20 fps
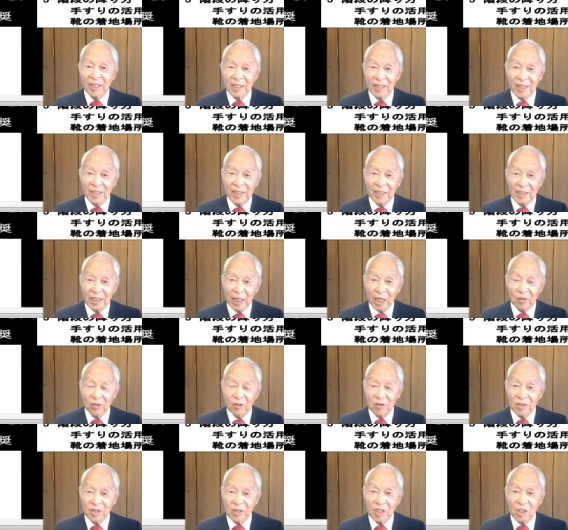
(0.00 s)
え
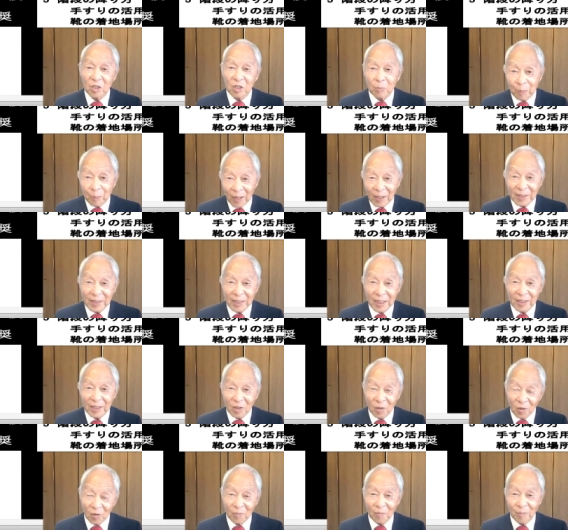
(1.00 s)

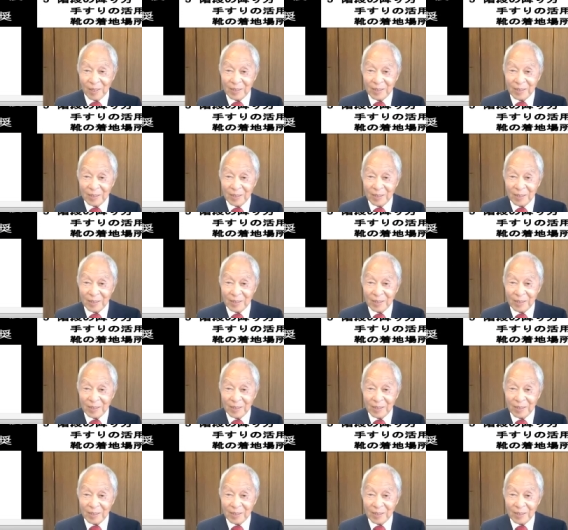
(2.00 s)
120%